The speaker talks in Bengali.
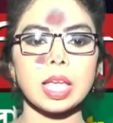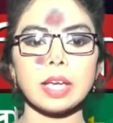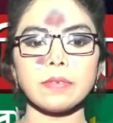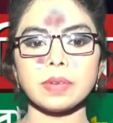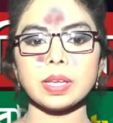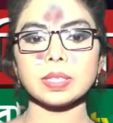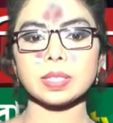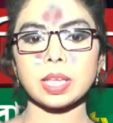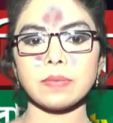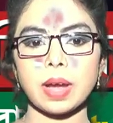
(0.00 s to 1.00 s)

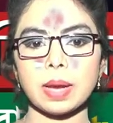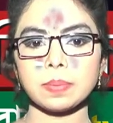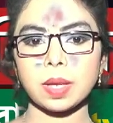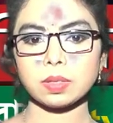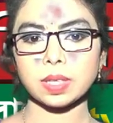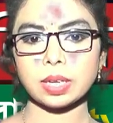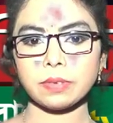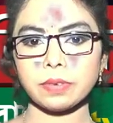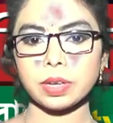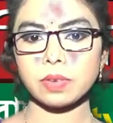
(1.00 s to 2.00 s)
এফইসি ফাইভ থাউজেন্ড
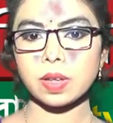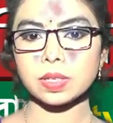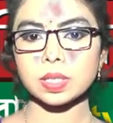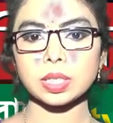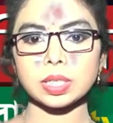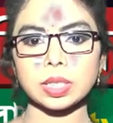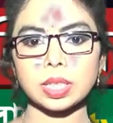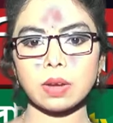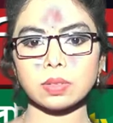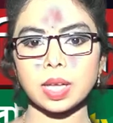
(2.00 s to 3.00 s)
ফ্রিকোয়েন্সি থ্রি
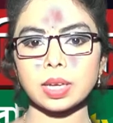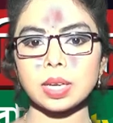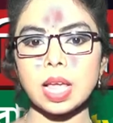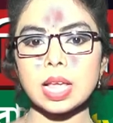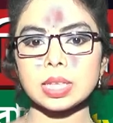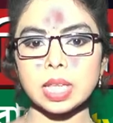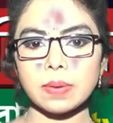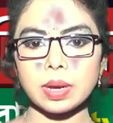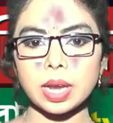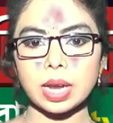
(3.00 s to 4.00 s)
থাউজেন্ড
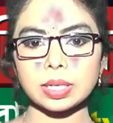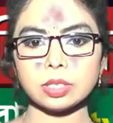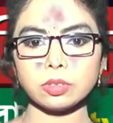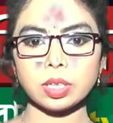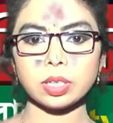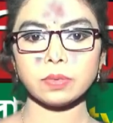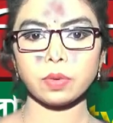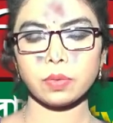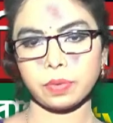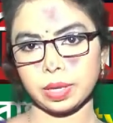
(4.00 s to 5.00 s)
সেভেন হান্ড্রেড টোয়েন্টি
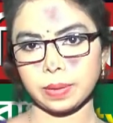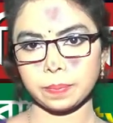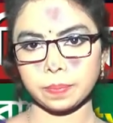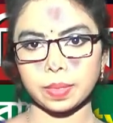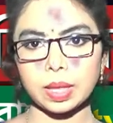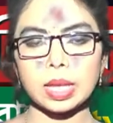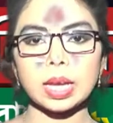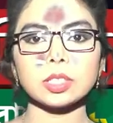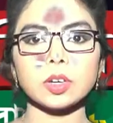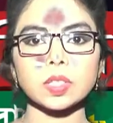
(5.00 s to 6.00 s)
ফোর ভি
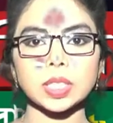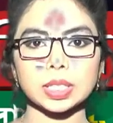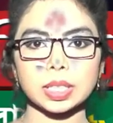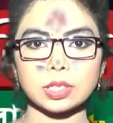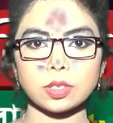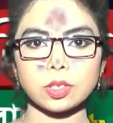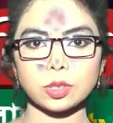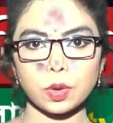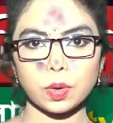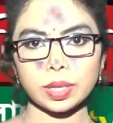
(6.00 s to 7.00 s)
এতক্ষণ সাথে থাকার জন্য
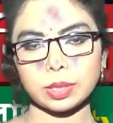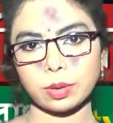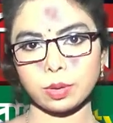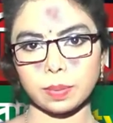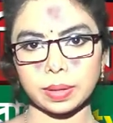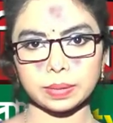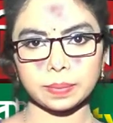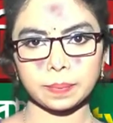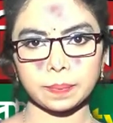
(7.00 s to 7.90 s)
সকলকে ধন্যবাদ